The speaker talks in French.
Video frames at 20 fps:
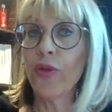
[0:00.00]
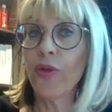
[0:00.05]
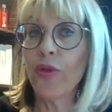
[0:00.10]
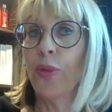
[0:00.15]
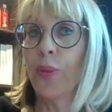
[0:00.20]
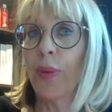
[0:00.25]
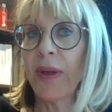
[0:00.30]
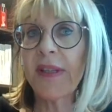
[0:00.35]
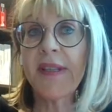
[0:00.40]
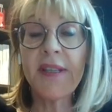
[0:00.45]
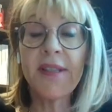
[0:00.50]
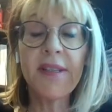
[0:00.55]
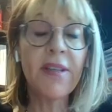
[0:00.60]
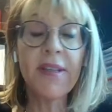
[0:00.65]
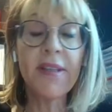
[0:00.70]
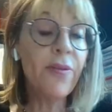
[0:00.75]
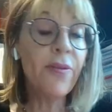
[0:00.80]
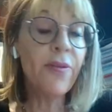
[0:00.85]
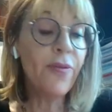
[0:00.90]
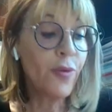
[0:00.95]
Alors, de
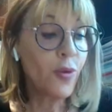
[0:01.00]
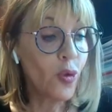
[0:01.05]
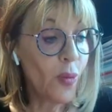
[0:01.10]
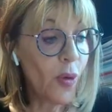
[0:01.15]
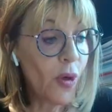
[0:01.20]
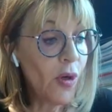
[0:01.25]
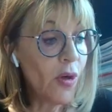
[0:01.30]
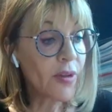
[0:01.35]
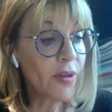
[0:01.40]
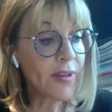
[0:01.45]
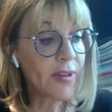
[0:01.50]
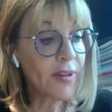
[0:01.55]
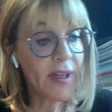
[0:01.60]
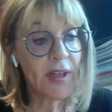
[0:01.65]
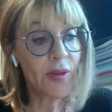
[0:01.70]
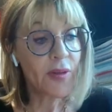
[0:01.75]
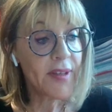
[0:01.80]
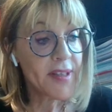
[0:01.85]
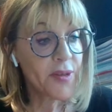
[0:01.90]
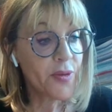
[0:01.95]
préciser
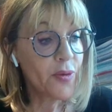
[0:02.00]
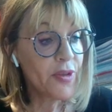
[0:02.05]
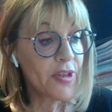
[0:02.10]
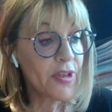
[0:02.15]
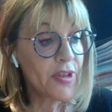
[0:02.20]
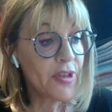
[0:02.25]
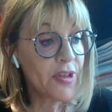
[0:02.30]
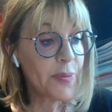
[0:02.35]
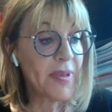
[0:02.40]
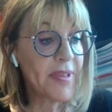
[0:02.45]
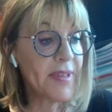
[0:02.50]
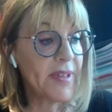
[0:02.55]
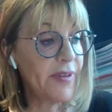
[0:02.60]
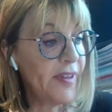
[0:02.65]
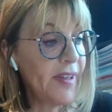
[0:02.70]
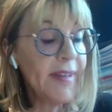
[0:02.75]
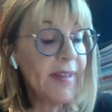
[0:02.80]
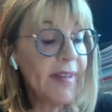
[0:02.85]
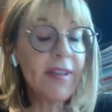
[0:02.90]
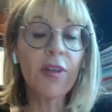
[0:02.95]
comment, en créant des zones
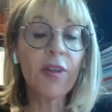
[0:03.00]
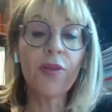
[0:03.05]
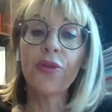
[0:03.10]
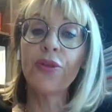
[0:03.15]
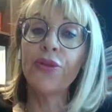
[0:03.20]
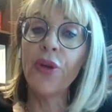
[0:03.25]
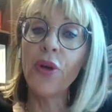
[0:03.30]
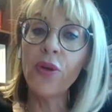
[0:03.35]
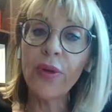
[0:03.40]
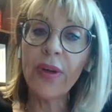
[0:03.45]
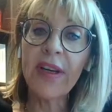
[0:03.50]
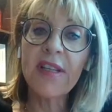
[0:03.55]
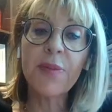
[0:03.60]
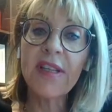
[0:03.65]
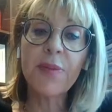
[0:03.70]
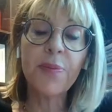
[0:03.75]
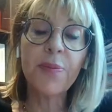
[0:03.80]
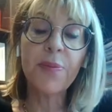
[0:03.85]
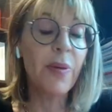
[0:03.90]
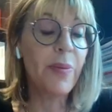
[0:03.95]
spécifiques,
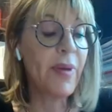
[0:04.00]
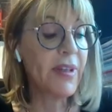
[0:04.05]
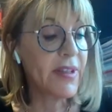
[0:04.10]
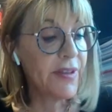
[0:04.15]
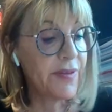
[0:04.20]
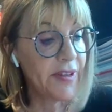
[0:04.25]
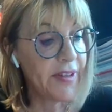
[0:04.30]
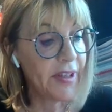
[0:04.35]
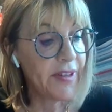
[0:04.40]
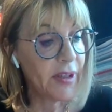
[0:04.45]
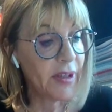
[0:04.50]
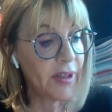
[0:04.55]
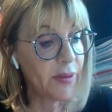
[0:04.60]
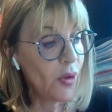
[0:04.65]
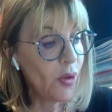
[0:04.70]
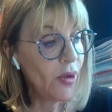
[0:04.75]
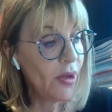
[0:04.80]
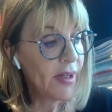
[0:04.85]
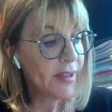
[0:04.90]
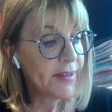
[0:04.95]
dans le respect, bien
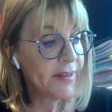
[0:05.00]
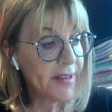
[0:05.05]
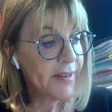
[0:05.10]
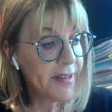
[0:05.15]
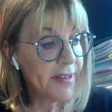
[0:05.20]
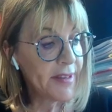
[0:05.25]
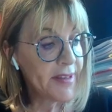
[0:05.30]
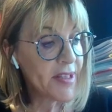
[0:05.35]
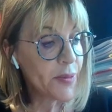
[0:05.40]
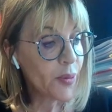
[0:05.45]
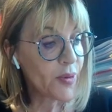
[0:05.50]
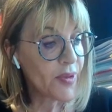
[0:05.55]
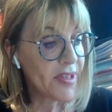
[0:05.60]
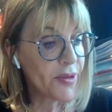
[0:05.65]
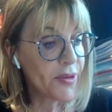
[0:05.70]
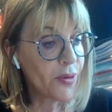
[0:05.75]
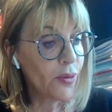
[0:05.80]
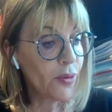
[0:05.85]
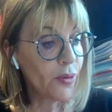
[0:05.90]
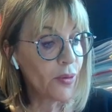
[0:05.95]
évidemment, des
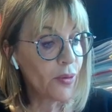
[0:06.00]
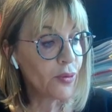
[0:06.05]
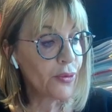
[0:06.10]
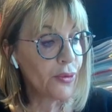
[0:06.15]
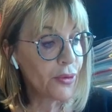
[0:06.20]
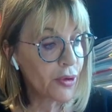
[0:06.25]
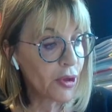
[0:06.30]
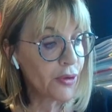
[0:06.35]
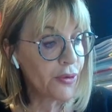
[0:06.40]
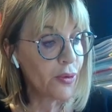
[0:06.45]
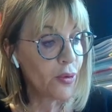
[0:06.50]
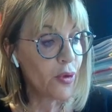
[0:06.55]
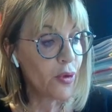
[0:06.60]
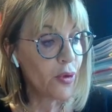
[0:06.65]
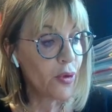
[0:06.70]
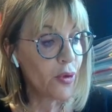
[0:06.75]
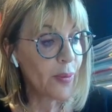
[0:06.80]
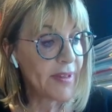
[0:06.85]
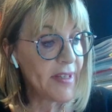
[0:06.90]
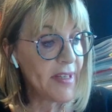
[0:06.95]
dispositions du
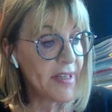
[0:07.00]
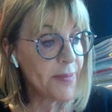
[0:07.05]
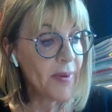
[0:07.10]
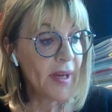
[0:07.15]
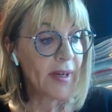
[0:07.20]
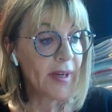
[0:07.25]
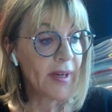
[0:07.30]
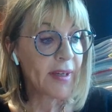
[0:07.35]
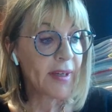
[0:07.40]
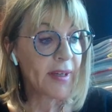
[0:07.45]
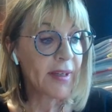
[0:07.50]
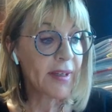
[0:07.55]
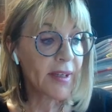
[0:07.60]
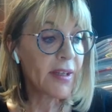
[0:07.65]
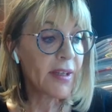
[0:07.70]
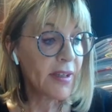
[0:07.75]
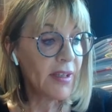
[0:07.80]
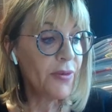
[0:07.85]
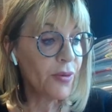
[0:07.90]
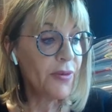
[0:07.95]
Code de l'urbanisme,
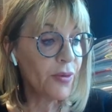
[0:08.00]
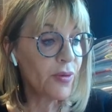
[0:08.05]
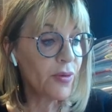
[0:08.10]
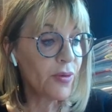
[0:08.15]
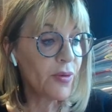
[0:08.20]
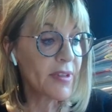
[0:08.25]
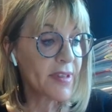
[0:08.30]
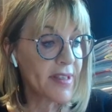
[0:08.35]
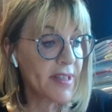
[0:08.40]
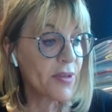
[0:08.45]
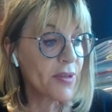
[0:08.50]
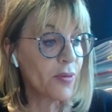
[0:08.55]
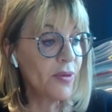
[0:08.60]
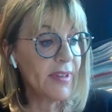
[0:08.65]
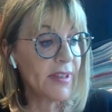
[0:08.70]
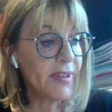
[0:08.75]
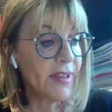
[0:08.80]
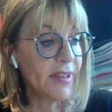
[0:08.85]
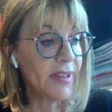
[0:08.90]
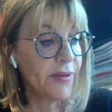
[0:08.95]
créer donc
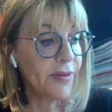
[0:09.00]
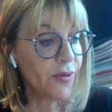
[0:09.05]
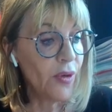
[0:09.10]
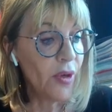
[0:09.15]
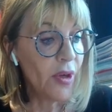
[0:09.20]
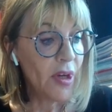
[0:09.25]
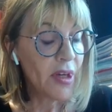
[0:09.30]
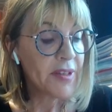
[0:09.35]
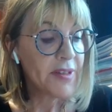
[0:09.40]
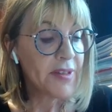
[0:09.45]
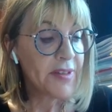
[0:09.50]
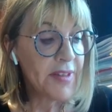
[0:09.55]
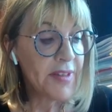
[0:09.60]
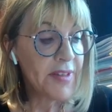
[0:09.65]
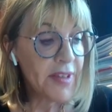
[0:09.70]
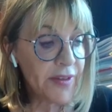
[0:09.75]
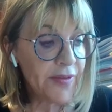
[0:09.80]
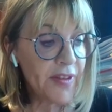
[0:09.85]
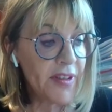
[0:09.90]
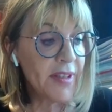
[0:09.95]
ces zones qui vont
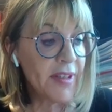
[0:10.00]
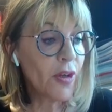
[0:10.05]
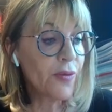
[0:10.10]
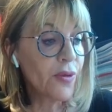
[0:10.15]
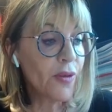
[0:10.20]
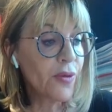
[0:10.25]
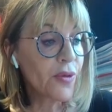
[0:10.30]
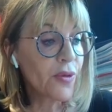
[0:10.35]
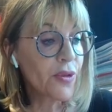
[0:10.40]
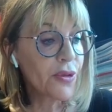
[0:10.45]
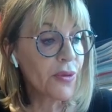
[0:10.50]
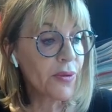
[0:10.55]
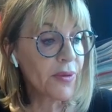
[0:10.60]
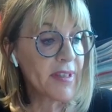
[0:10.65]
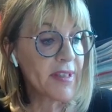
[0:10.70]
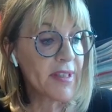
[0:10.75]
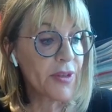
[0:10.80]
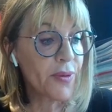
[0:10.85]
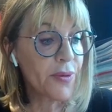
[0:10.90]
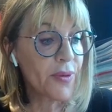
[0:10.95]
définir en
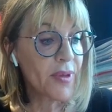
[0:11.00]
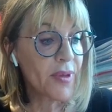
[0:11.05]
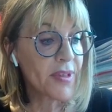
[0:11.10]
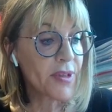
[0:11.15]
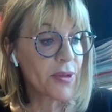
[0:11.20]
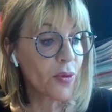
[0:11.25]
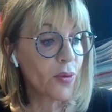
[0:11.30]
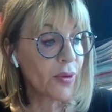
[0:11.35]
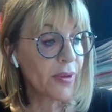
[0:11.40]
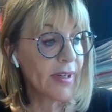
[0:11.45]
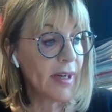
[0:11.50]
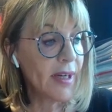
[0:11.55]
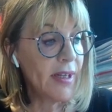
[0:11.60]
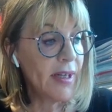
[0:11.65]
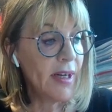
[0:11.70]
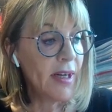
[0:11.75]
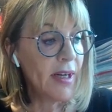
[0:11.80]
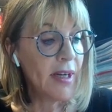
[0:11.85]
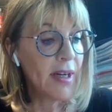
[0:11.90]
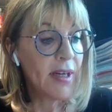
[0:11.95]
fonction des situations
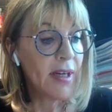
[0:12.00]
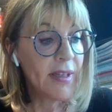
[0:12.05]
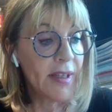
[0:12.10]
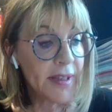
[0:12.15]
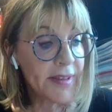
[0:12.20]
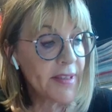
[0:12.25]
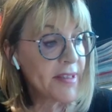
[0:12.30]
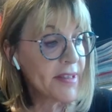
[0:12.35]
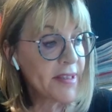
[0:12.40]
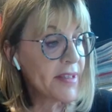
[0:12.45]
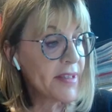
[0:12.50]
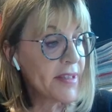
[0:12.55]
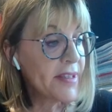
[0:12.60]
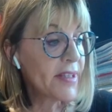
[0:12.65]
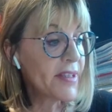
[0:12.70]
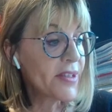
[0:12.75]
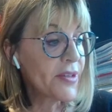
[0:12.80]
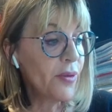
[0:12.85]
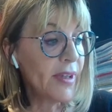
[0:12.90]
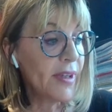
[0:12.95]
locales la
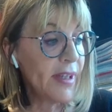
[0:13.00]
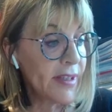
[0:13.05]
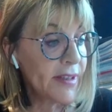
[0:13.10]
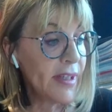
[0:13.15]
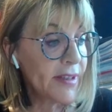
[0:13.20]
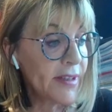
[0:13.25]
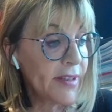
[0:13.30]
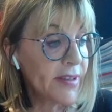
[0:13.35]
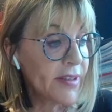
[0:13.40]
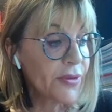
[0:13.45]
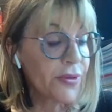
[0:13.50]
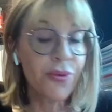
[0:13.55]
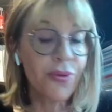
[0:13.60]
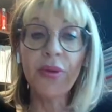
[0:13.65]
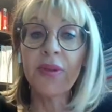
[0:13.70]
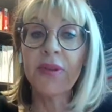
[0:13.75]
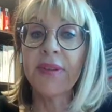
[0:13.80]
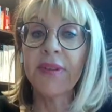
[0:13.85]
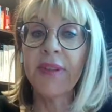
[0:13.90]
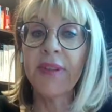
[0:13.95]
destination et la
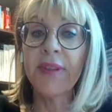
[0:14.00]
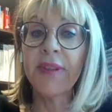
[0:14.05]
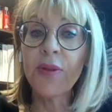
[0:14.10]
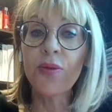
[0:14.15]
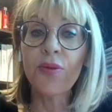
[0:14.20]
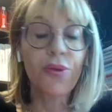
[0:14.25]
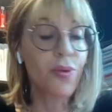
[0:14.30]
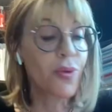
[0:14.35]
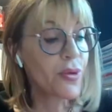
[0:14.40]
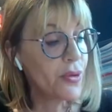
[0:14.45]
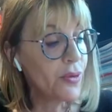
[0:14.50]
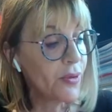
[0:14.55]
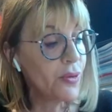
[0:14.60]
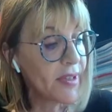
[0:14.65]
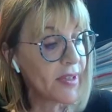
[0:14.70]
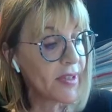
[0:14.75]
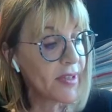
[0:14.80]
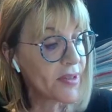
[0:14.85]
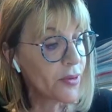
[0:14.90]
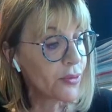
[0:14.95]
nature des
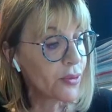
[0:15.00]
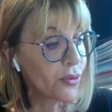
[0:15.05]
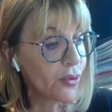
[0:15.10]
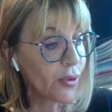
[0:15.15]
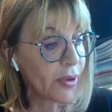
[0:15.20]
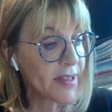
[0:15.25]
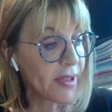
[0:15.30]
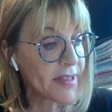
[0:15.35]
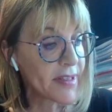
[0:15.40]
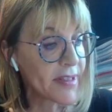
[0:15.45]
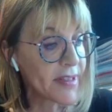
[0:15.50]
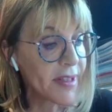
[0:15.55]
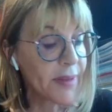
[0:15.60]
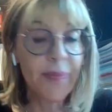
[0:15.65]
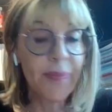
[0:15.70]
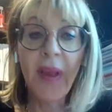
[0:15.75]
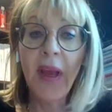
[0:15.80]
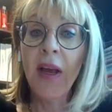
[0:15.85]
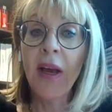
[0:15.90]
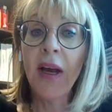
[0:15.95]
constructions qui sont
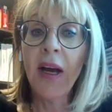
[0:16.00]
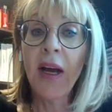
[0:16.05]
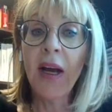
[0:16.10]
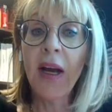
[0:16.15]
autorisées.